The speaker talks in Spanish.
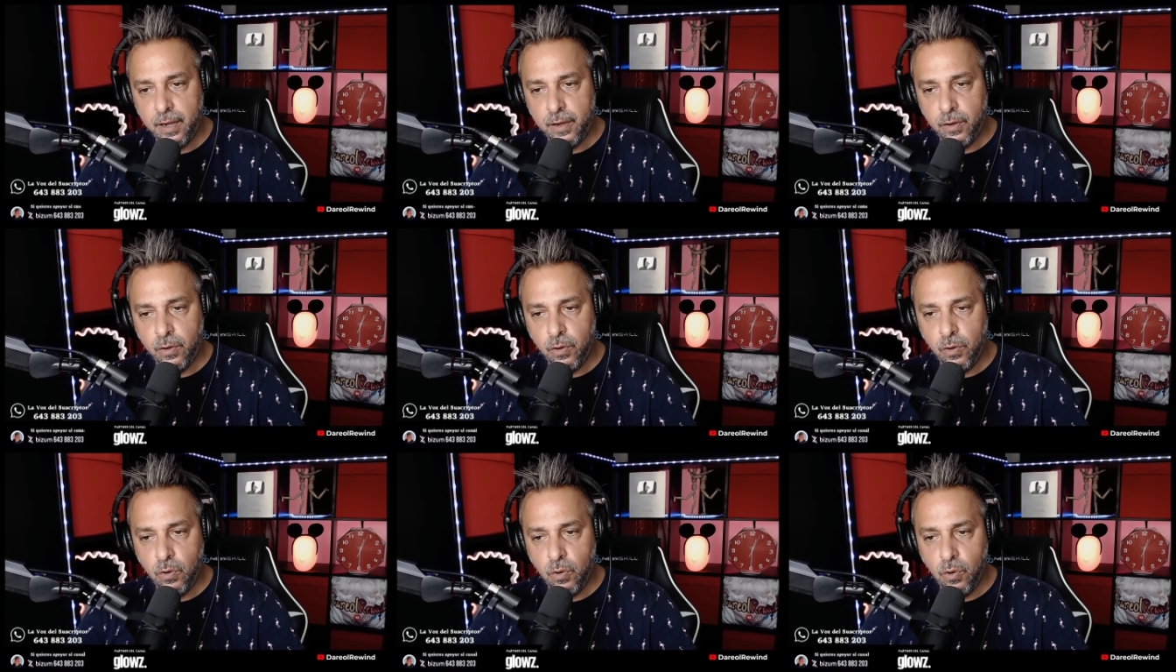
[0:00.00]

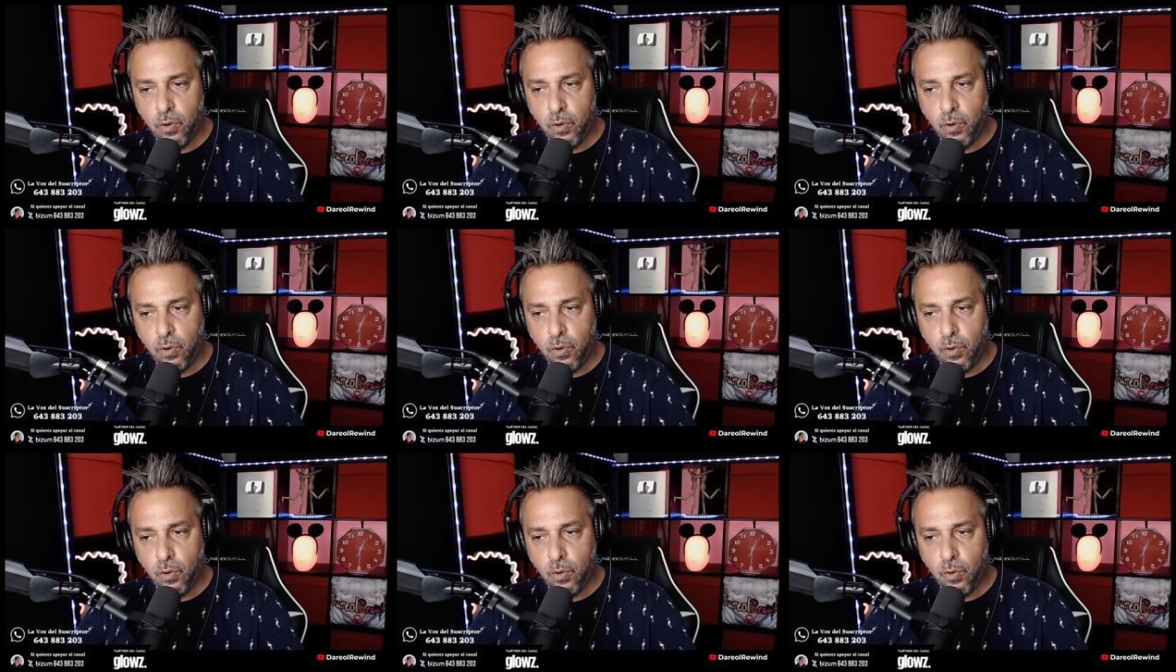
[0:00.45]

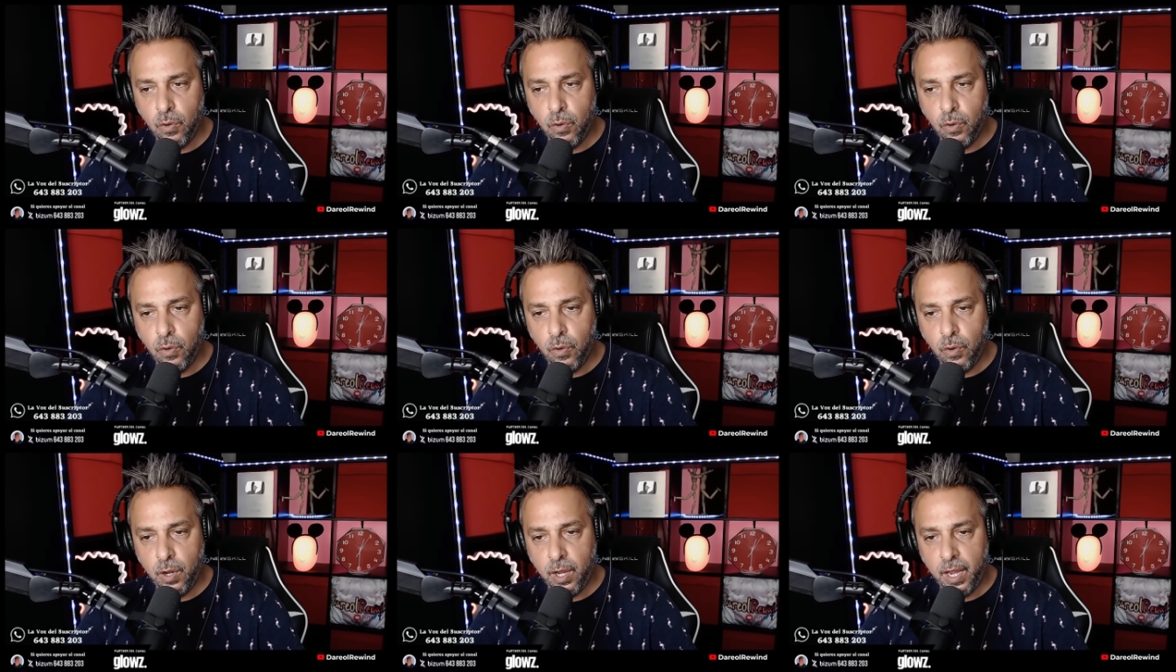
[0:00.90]

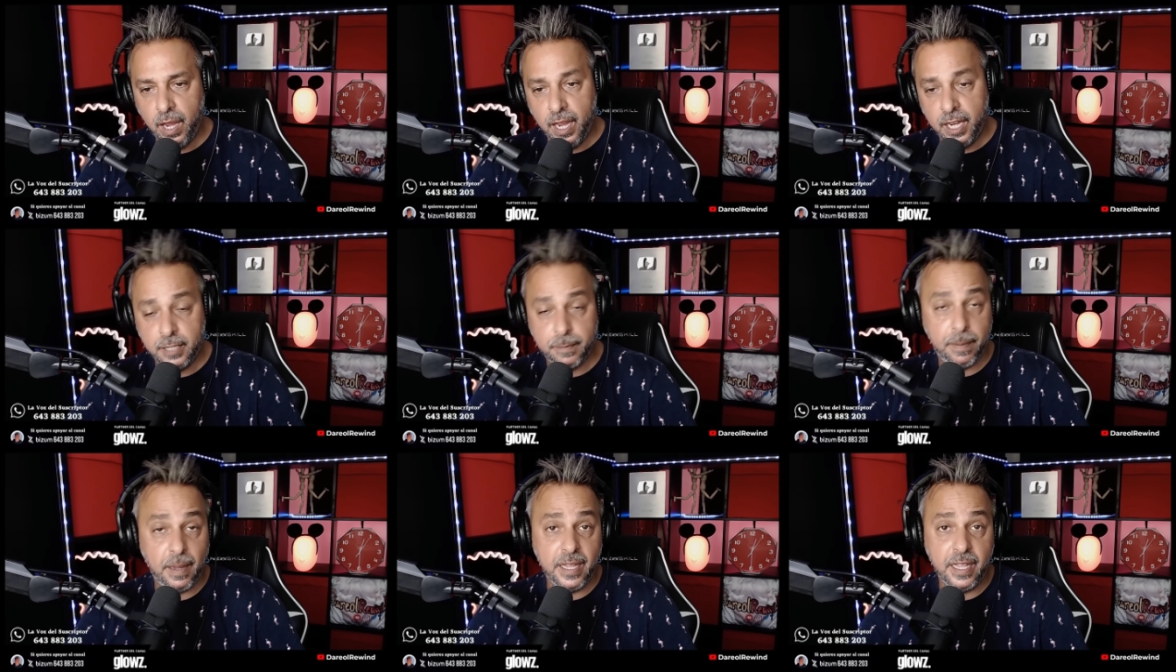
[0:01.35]
no eh,
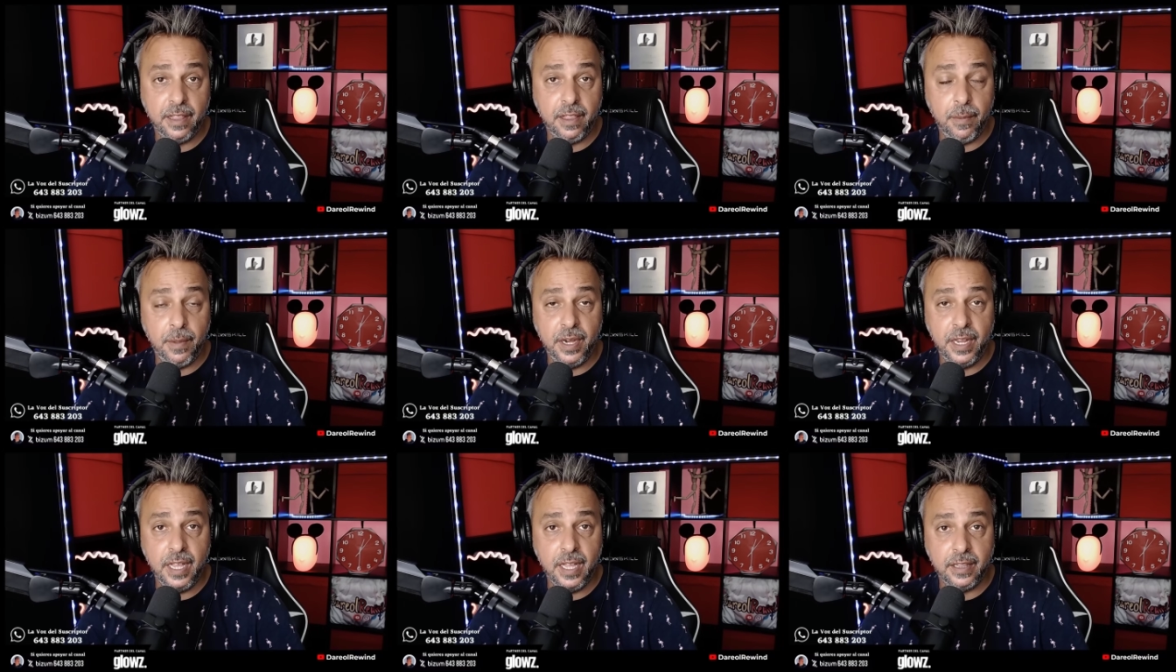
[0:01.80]
España
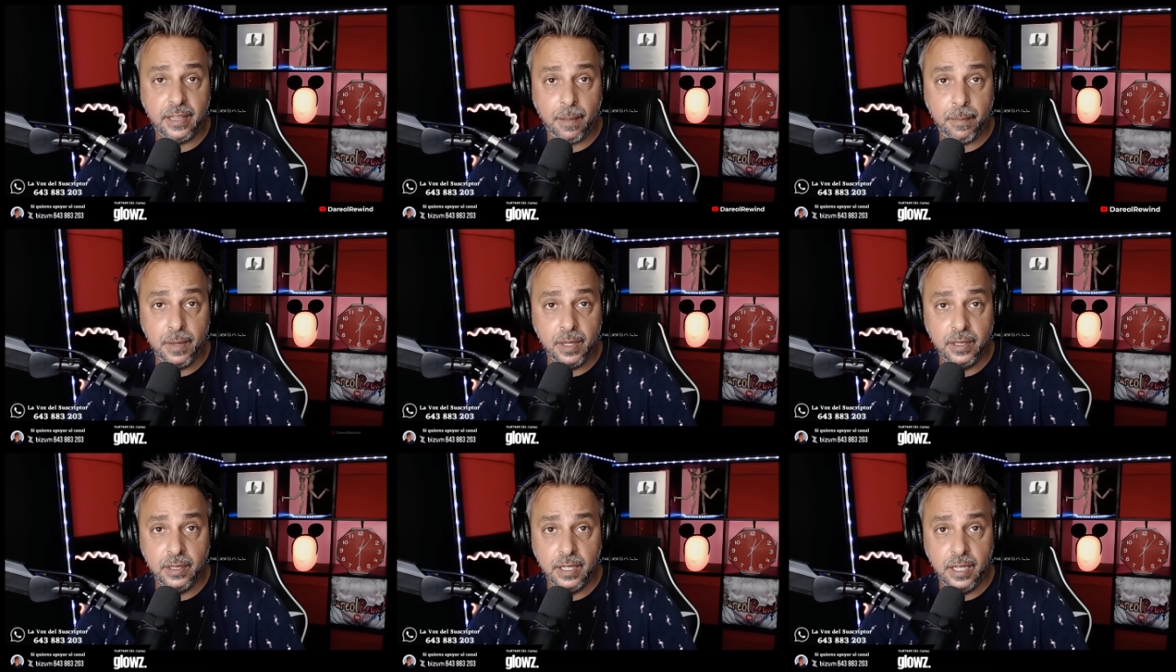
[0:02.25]
debería
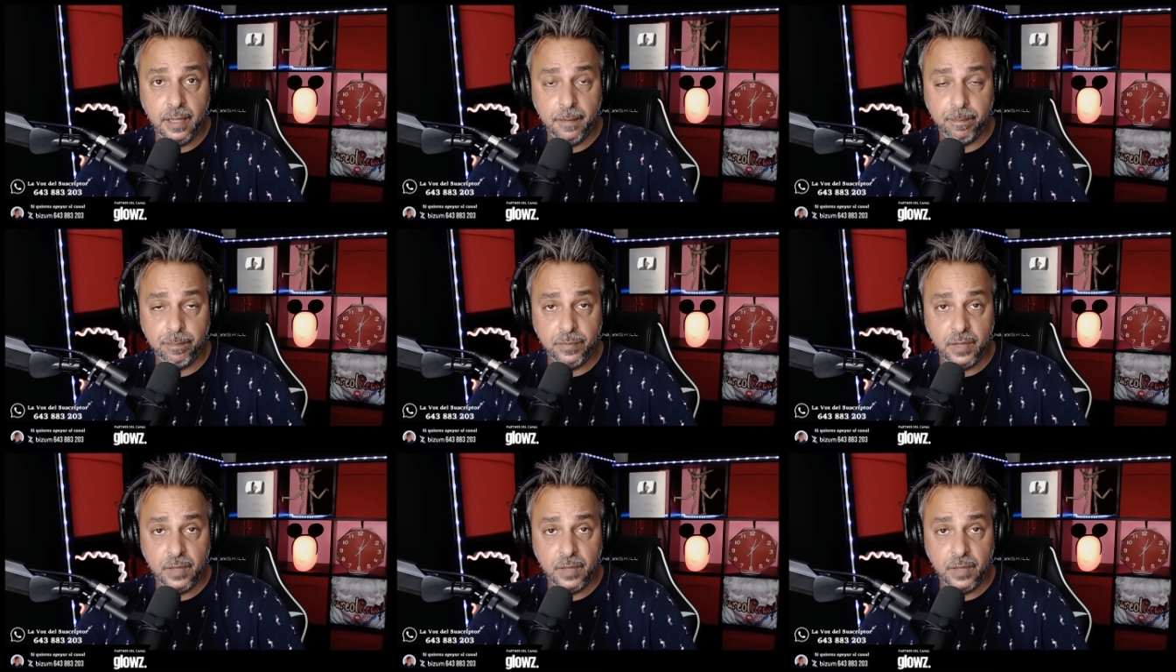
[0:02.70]
también de,